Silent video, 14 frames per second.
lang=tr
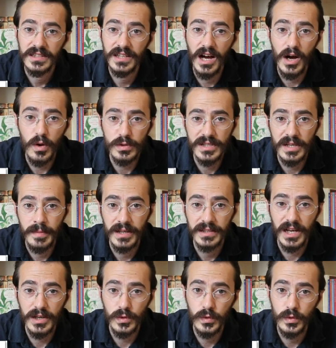daha o
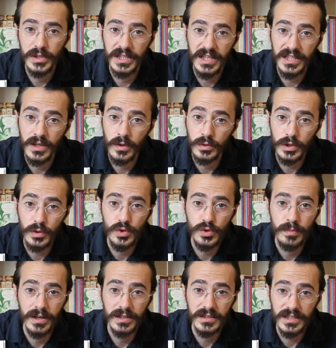zamanlar ülkede Yahudi
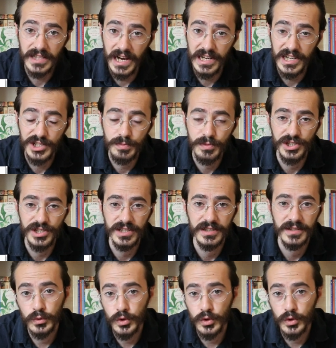düşmanlığı yerleşmişti.